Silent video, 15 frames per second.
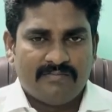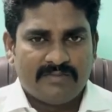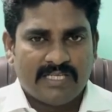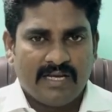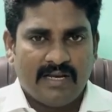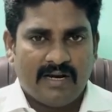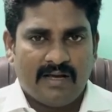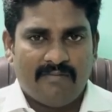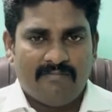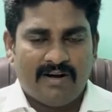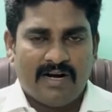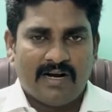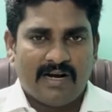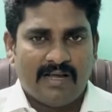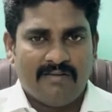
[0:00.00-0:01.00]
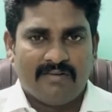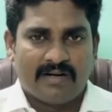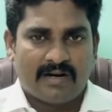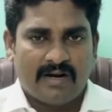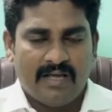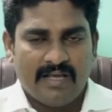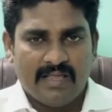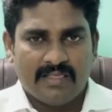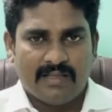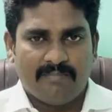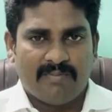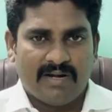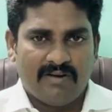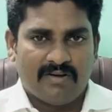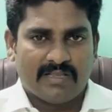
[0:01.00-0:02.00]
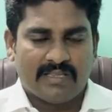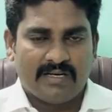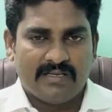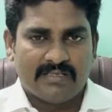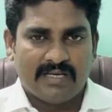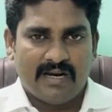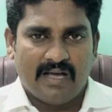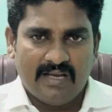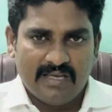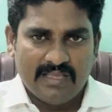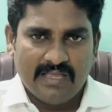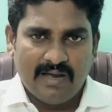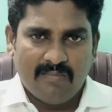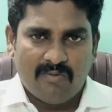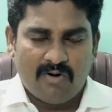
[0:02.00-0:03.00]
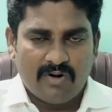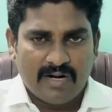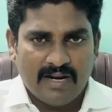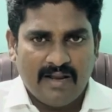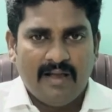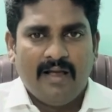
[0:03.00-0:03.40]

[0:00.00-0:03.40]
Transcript: செய்யலாம் வாங்கலாம் விற்கலாம் எந்த பரிவர்த்தனையும் செய்யலாம் இதே போன்று